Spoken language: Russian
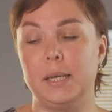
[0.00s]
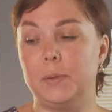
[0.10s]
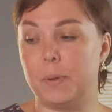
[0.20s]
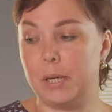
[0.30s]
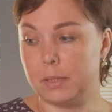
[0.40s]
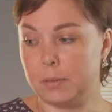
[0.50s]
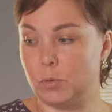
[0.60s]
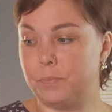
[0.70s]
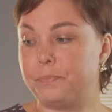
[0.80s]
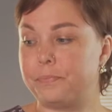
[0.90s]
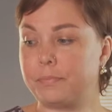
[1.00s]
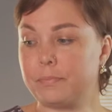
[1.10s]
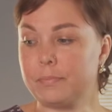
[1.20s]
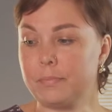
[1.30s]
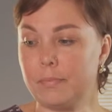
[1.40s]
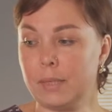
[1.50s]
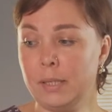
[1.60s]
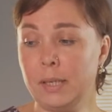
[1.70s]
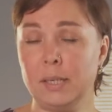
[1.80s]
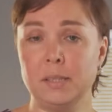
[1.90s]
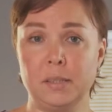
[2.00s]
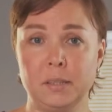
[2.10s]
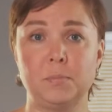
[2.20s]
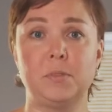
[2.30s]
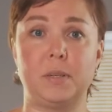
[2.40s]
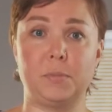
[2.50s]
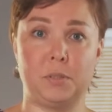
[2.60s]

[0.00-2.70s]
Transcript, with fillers: И поэтому я хотела бы вам